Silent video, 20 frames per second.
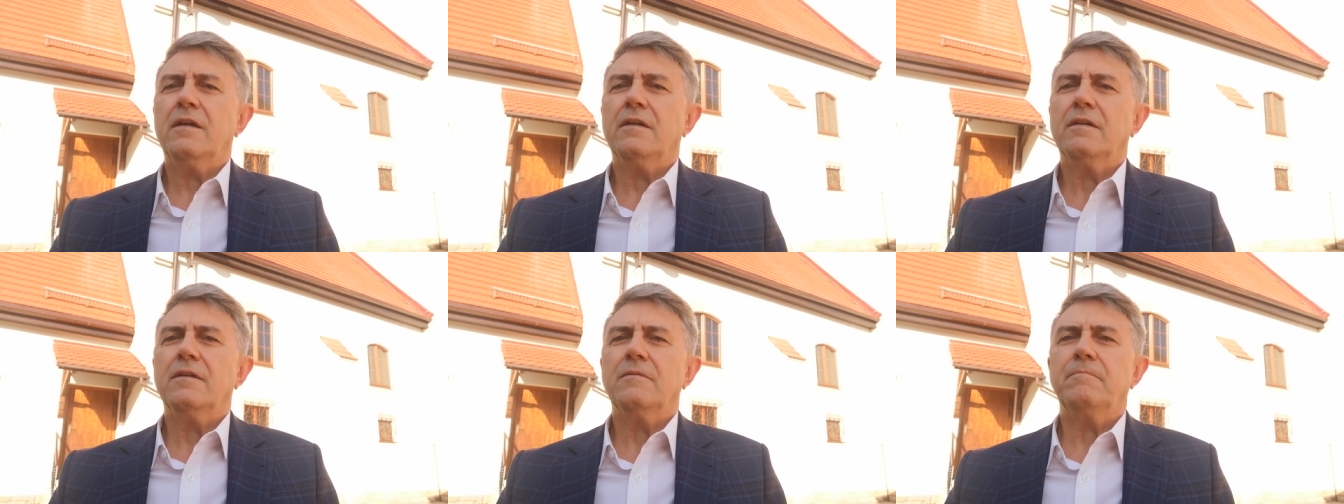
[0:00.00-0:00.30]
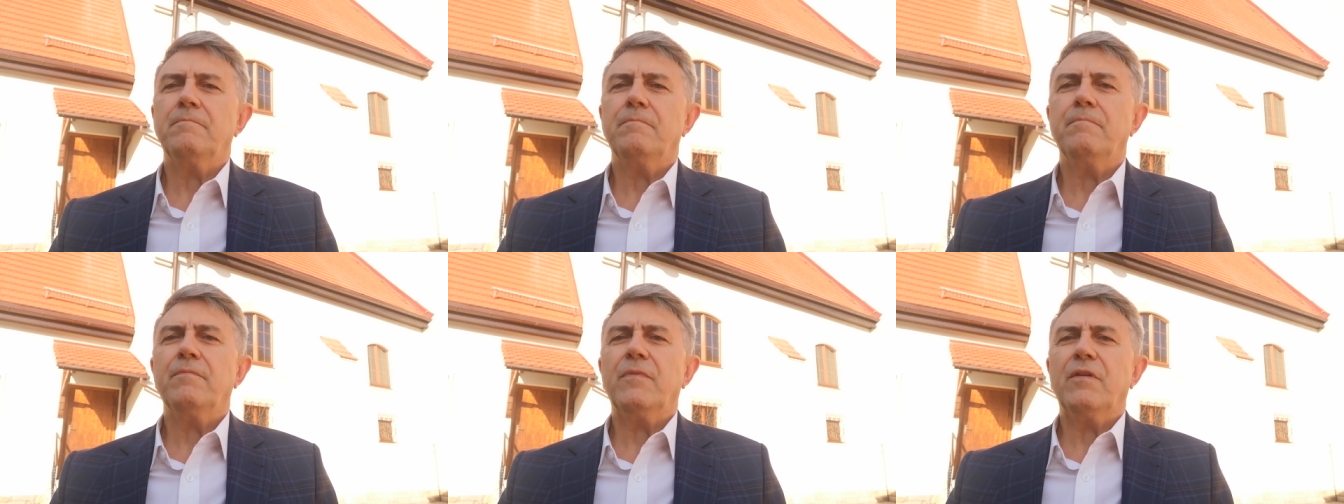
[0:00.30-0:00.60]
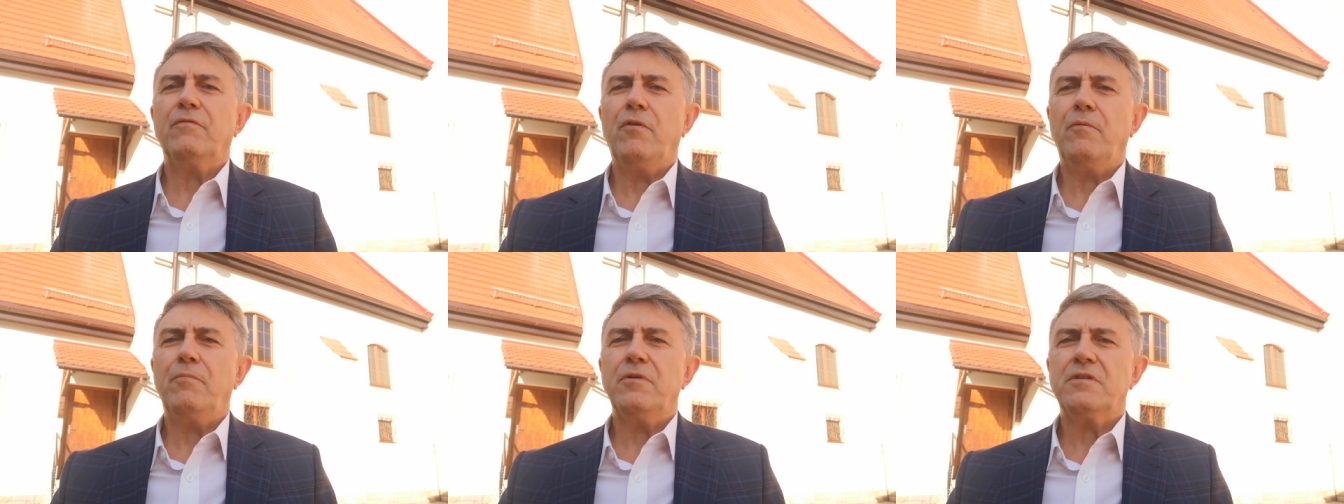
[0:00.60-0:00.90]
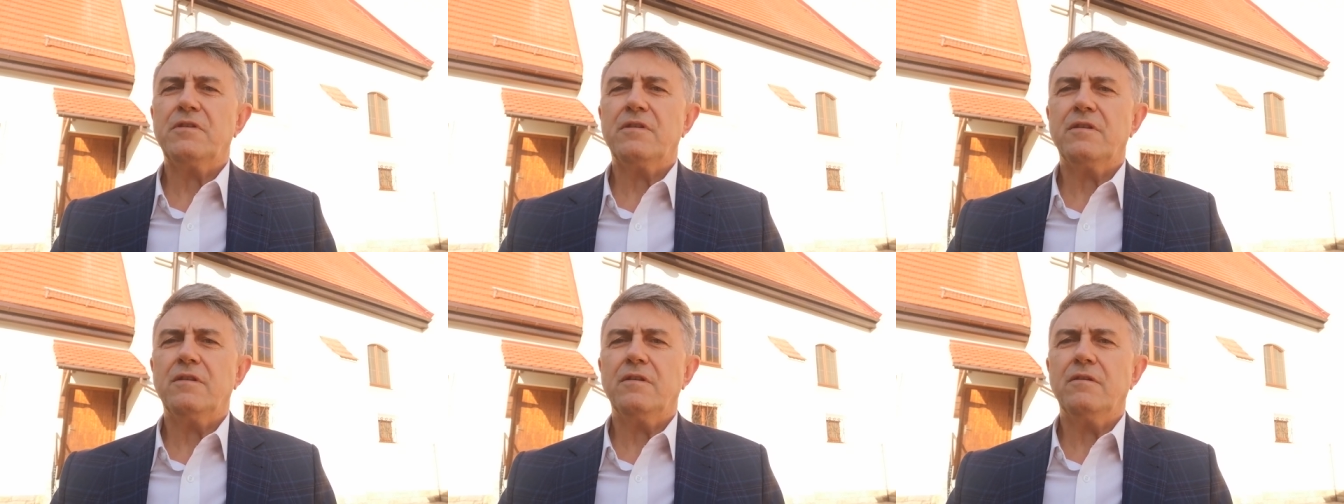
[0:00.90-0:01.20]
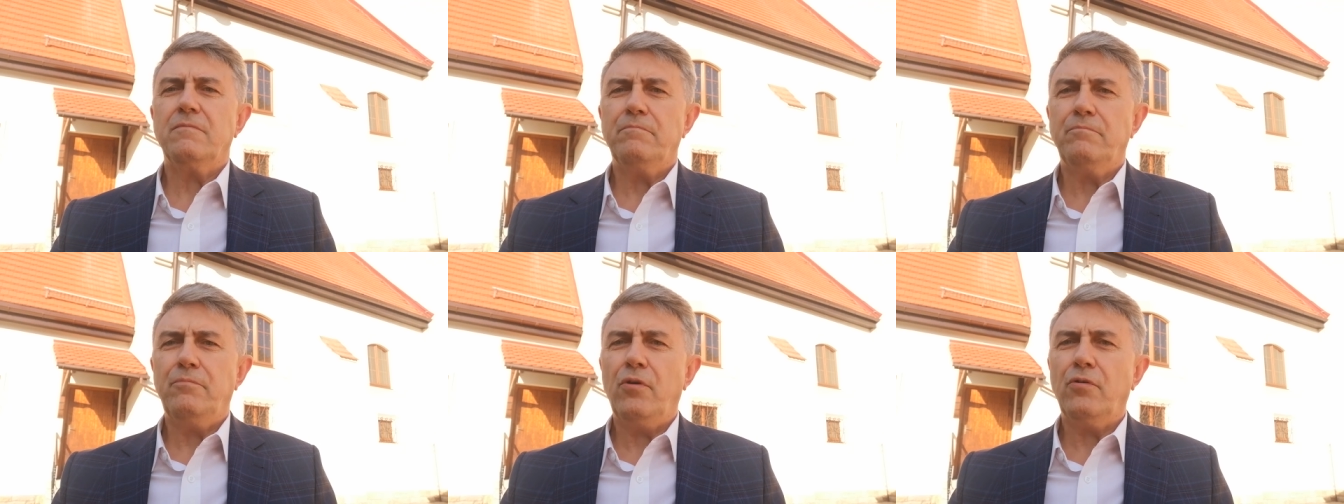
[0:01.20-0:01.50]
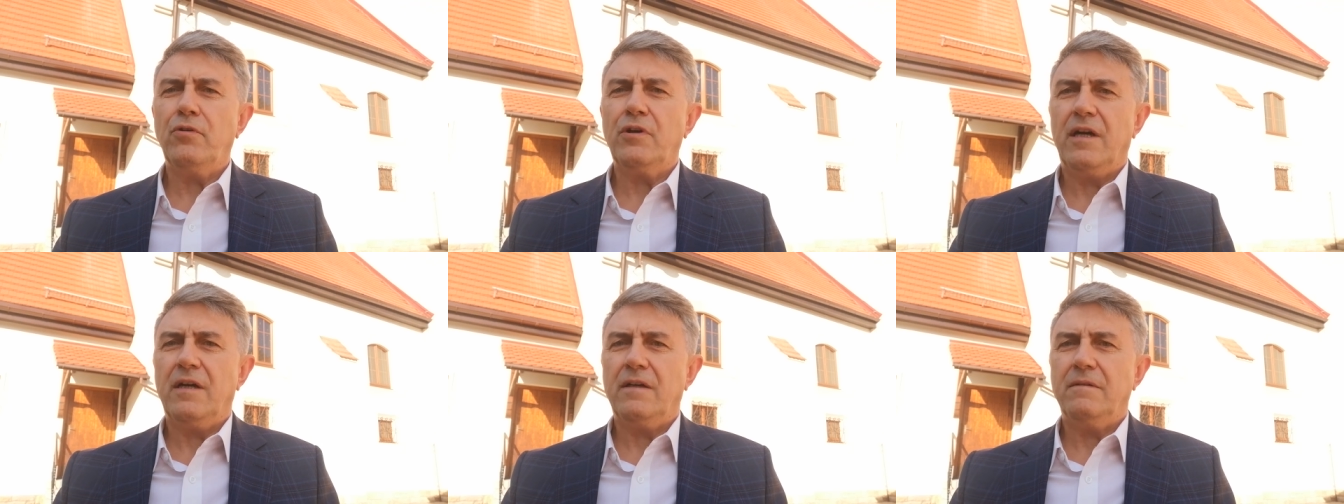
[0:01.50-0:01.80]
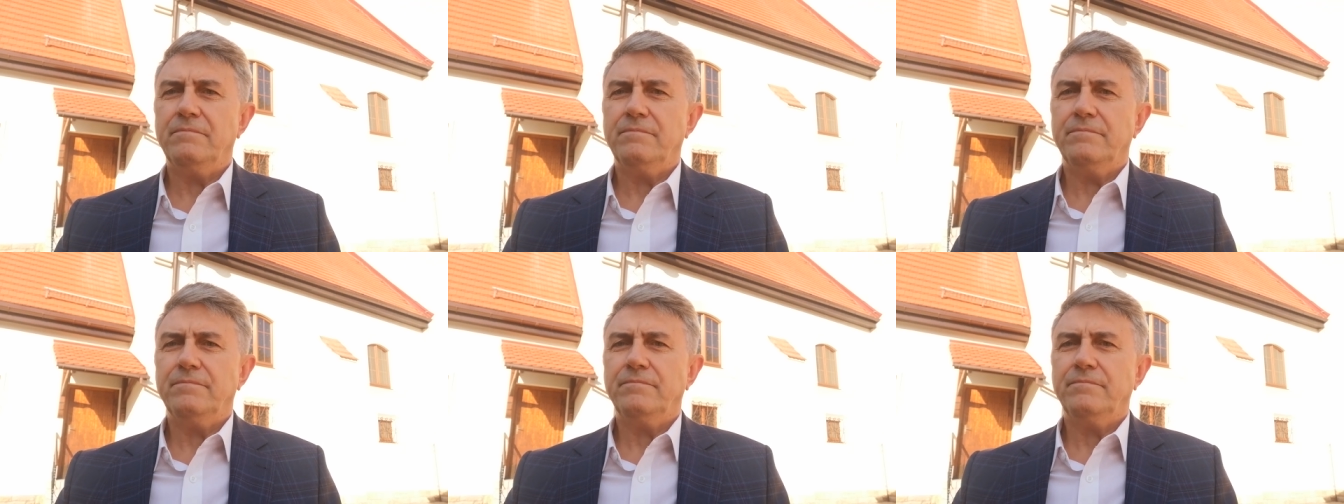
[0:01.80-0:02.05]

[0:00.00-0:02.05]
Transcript: e, wobec Boga.